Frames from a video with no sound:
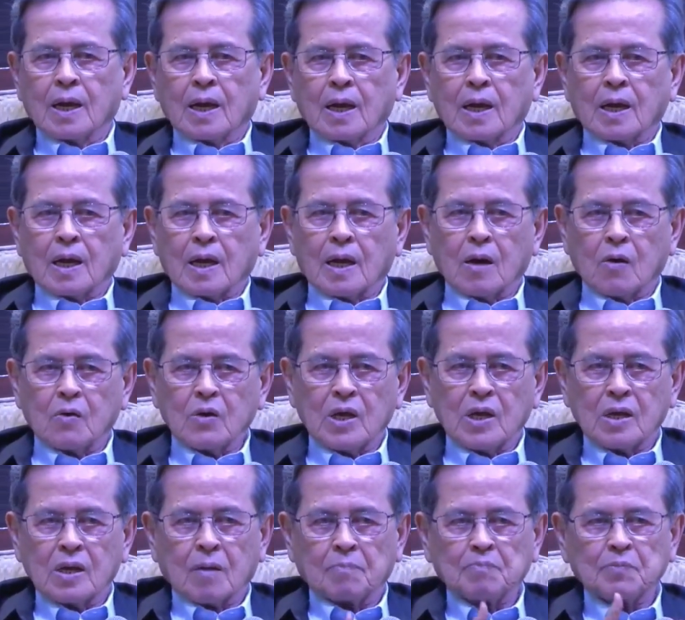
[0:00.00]
เขาได้รั
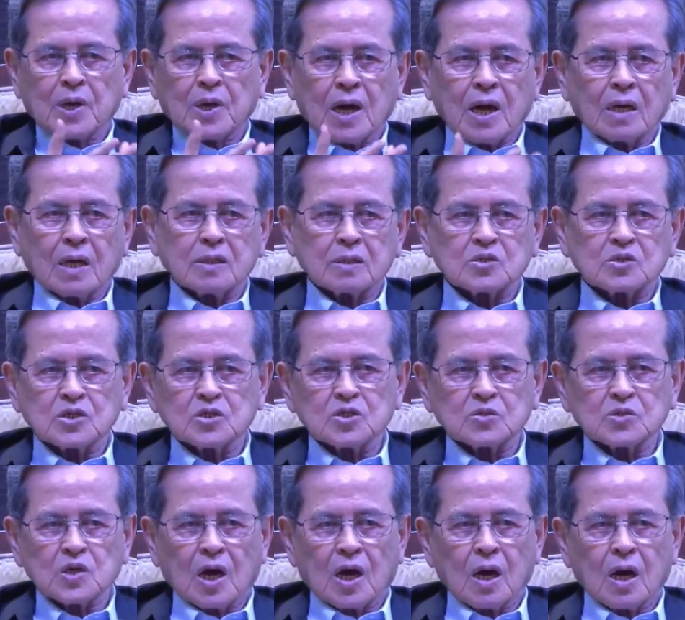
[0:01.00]
บการสื่อ
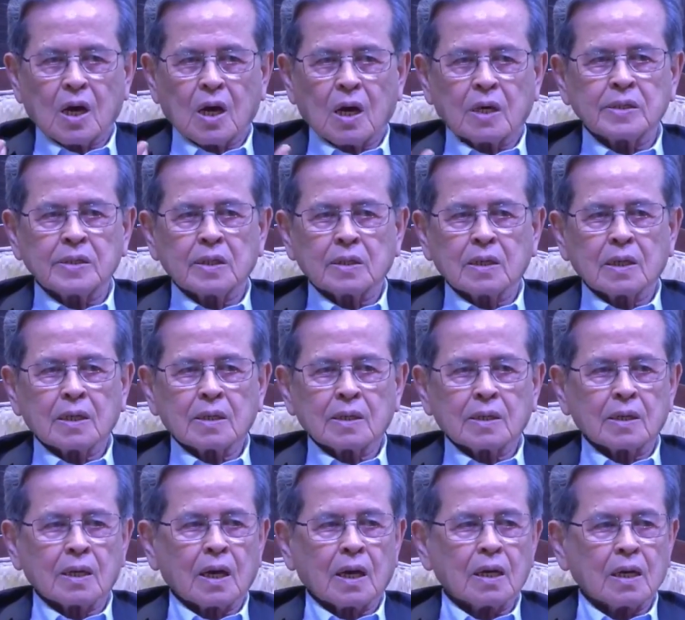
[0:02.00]
สารนะ
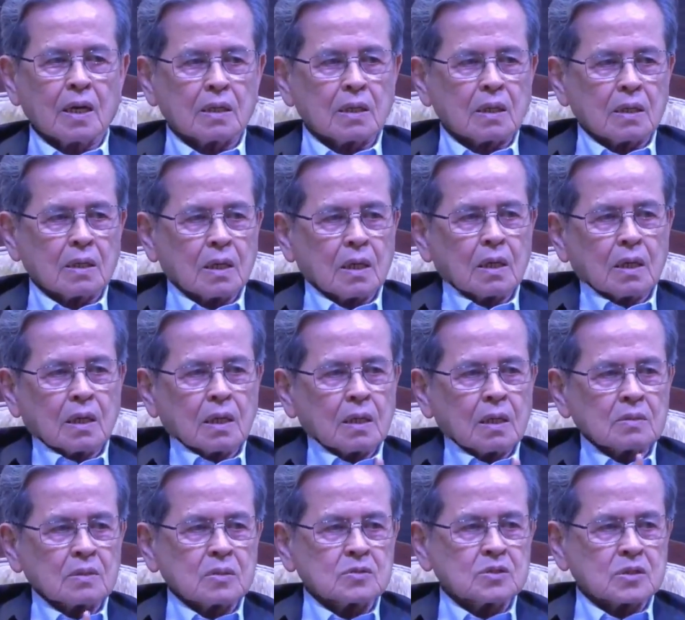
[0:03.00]
ฮะสื่
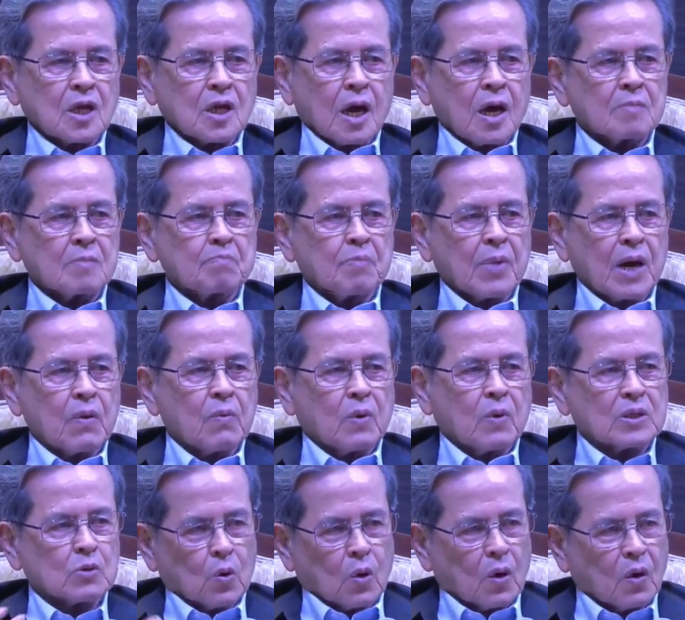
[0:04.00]
อสารไปว่า
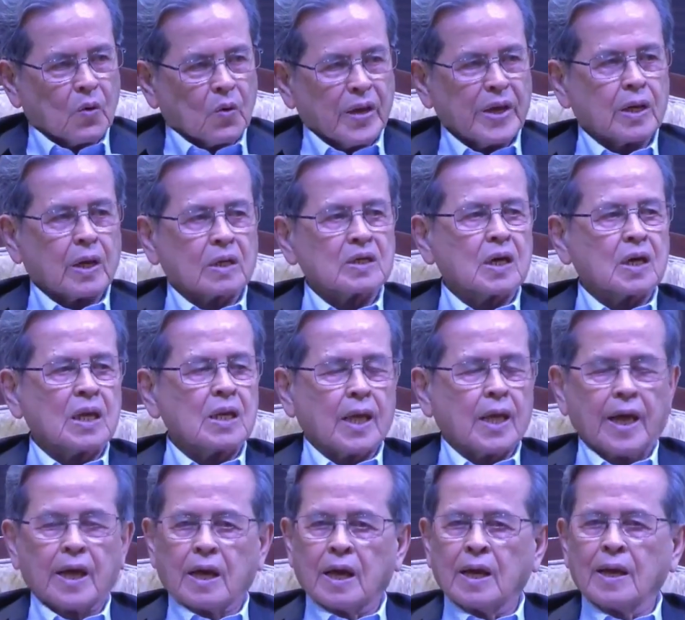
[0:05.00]
ตัวเขาเองนั่นแหละ
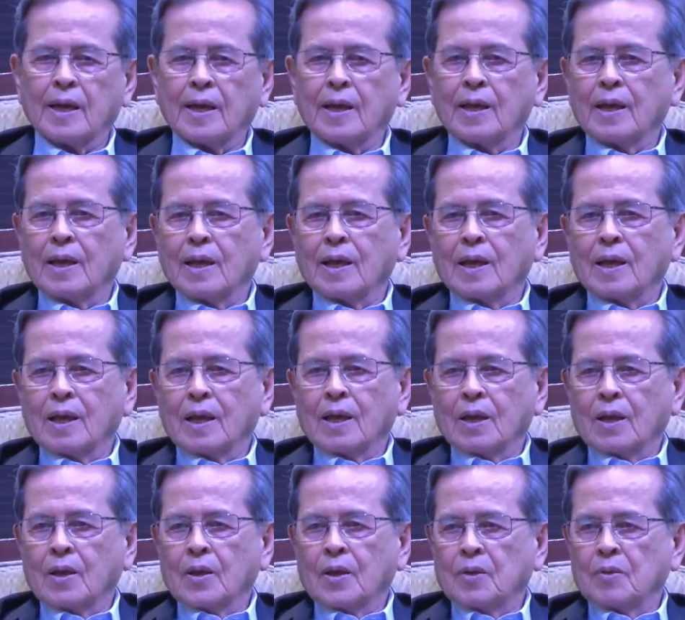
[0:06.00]

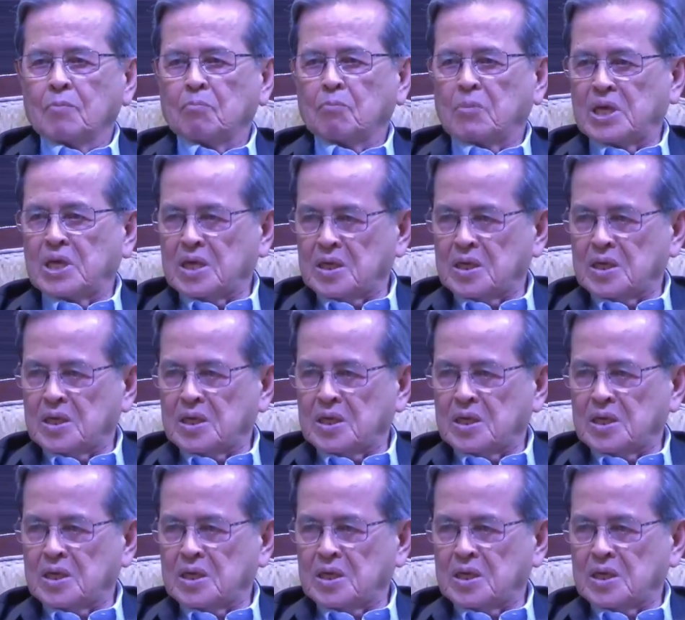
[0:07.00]
มี